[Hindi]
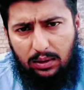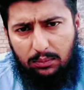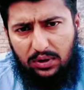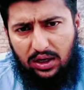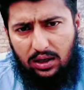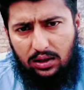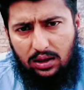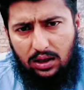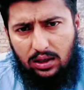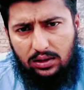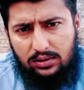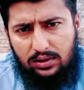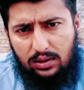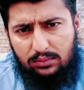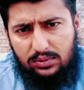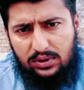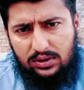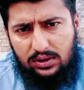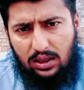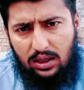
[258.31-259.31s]
इमरान खान
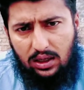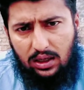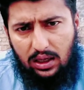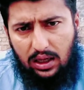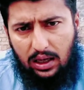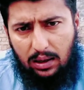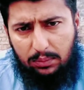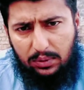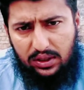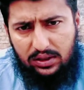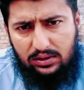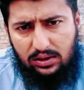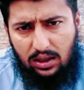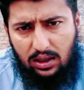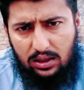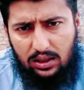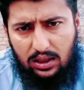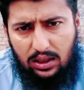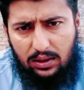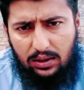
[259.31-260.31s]
साहब जिस तरह अपनी
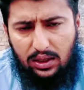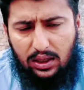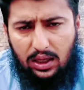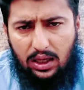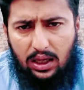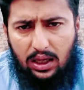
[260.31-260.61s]
सारी